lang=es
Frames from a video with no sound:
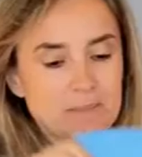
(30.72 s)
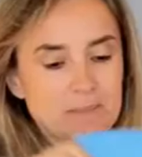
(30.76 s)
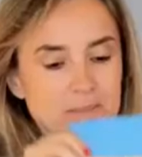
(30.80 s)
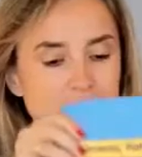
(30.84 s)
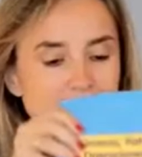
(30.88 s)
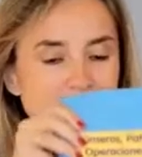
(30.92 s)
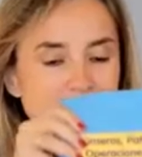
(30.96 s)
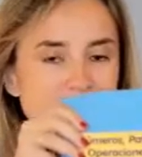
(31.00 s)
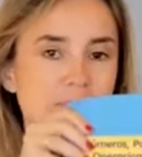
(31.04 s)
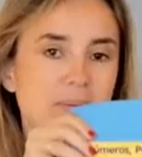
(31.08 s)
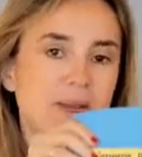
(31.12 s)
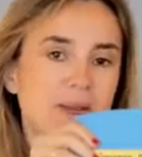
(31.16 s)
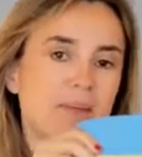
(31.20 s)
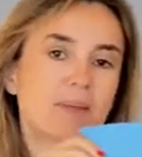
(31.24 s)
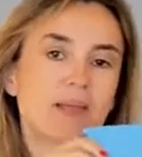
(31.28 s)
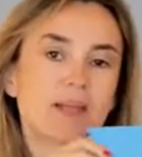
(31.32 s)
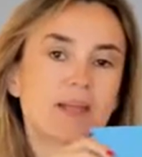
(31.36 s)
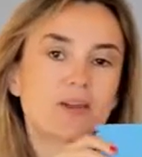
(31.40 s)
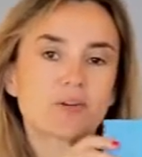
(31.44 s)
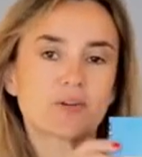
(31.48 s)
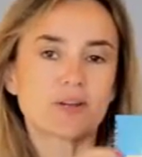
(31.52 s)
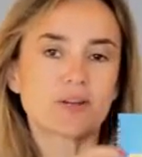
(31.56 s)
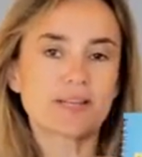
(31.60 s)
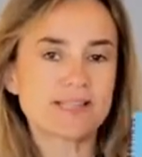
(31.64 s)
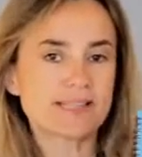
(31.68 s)
Para
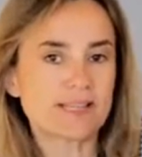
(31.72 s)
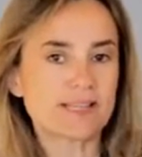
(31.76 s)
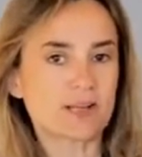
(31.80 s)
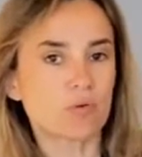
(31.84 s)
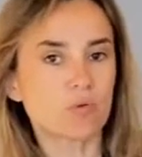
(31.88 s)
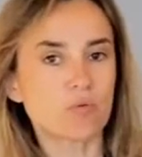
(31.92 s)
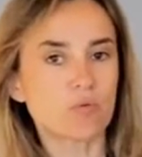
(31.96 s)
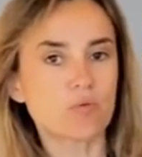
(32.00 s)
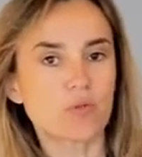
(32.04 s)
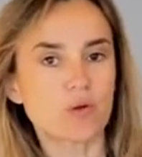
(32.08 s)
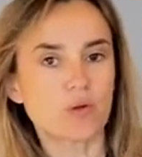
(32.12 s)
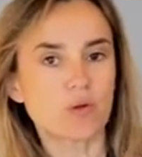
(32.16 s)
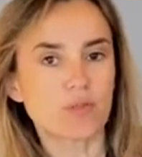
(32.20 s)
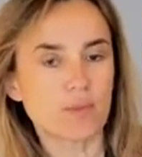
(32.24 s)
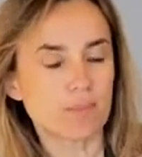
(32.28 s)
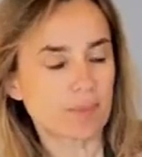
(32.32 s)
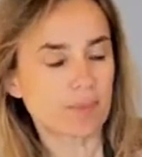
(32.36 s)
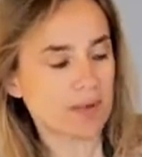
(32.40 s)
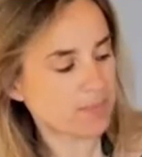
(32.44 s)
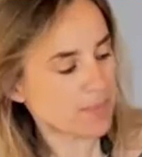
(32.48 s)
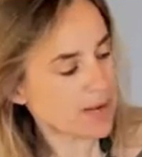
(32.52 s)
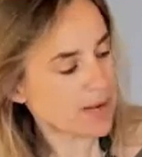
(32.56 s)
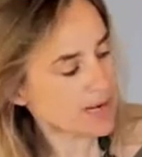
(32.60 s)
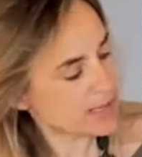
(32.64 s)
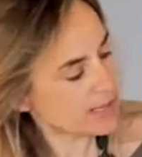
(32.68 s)
primero y segundo de
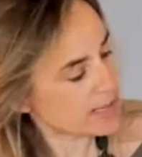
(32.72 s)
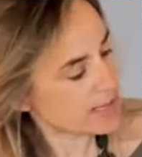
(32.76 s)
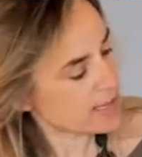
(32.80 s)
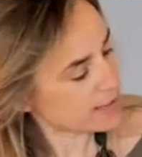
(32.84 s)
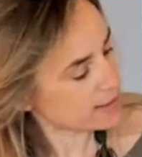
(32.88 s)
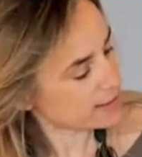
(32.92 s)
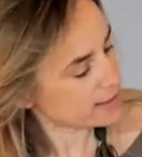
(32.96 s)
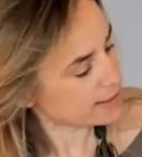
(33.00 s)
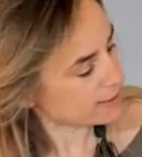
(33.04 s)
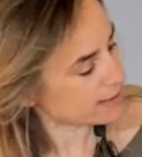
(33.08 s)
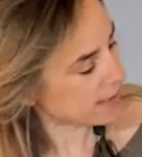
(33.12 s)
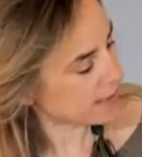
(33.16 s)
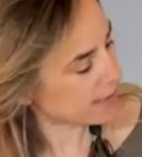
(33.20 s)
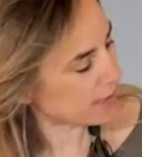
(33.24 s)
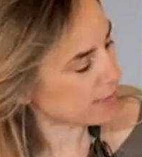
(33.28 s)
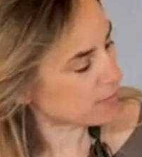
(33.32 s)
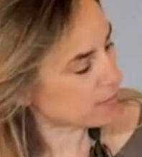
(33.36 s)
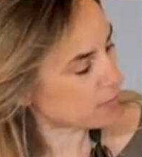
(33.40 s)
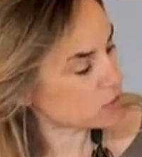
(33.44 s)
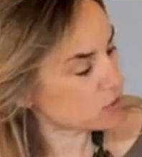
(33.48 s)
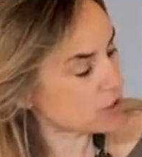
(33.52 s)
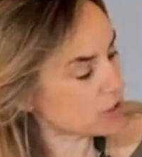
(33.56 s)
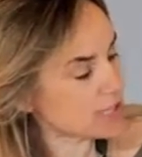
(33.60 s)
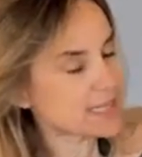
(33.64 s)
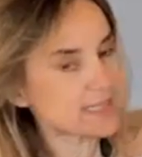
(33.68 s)
primaria
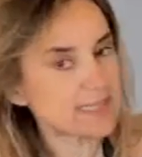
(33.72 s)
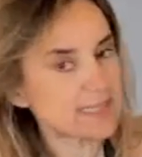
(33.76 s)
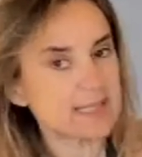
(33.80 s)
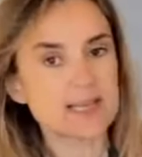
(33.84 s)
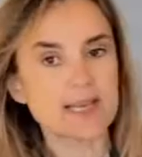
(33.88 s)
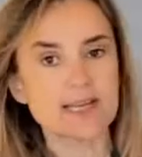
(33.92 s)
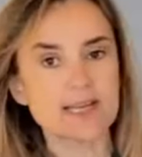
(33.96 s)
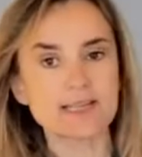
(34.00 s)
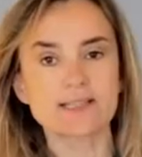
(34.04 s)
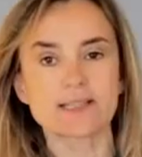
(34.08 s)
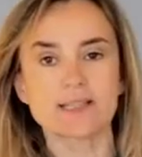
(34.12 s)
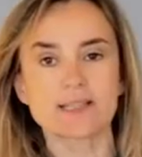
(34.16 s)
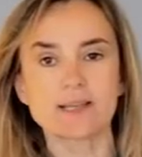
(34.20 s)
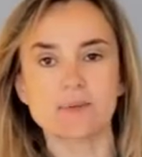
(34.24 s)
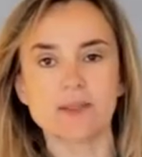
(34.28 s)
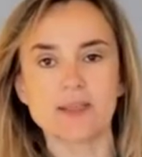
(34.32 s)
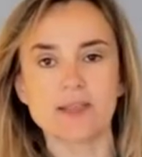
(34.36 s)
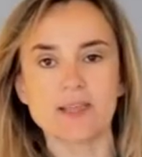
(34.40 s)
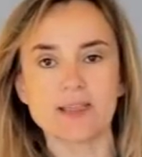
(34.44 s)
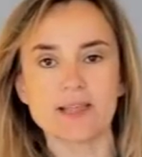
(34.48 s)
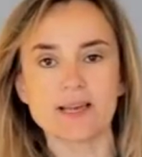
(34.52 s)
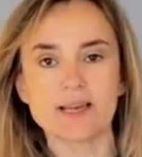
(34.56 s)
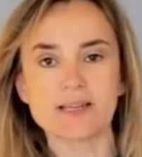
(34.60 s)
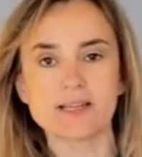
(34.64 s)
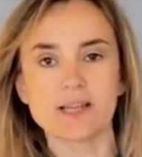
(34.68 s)
tenemos las guías
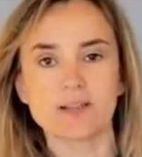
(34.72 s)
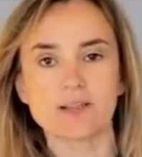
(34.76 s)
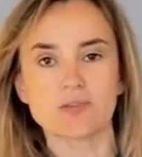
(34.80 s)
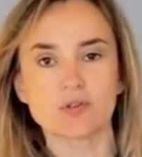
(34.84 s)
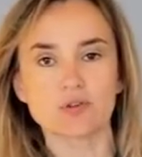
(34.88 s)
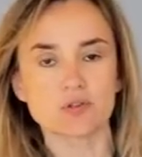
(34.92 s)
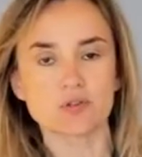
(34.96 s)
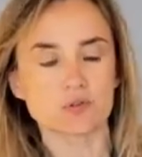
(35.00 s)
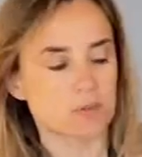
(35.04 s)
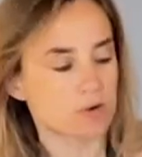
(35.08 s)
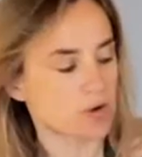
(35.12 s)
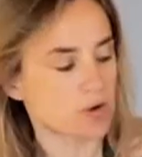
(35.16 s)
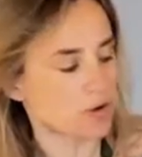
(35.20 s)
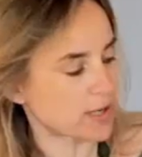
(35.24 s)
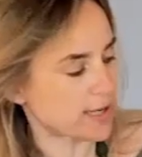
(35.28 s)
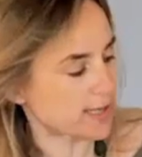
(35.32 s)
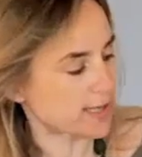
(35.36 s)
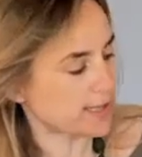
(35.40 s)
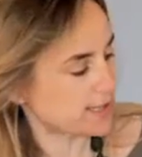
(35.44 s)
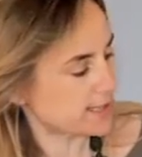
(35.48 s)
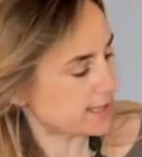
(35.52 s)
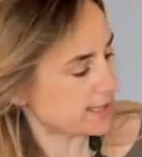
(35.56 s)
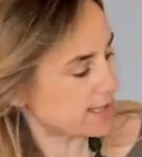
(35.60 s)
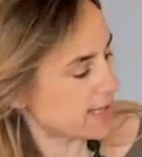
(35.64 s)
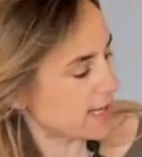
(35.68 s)
divididas en dos
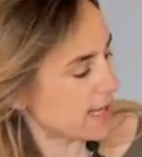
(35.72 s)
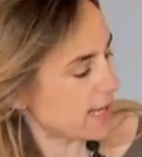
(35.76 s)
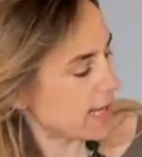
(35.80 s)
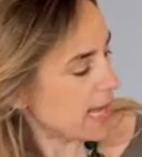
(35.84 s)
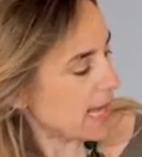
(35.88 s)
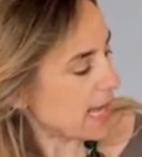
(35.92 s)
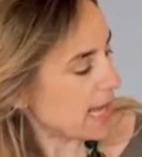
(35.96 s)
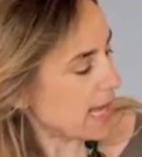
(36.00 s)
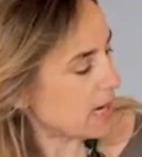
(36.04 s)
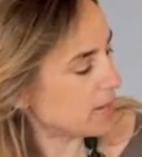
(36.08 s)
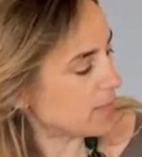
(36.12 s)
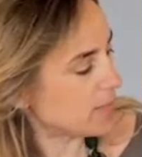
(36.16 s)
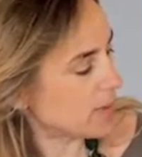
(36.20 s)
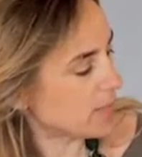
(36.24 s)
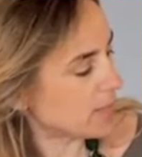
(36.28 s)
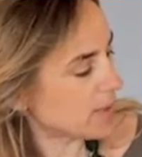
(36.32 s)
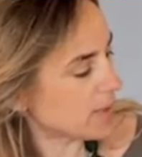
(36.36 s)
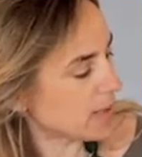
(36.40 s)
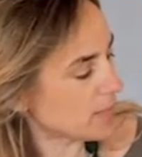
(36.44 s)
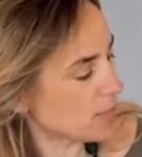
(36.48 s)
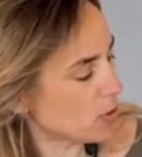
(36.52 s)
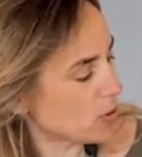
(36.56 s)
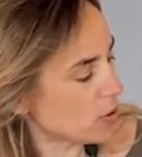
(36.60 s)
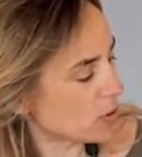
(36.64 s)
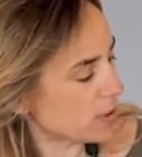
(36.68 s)
bloques. El
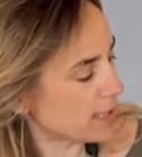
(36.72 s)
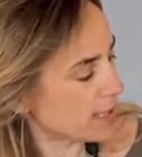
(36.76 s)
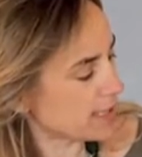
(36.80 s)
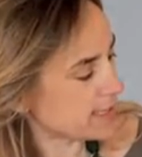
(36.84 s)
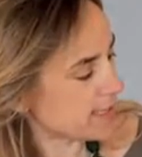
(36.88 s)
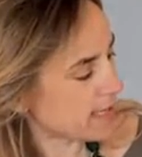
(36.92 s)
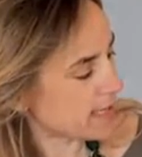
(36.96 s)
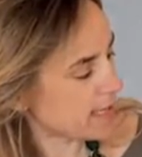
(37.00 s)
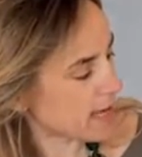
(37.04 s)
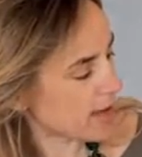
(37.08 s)
primer bloque se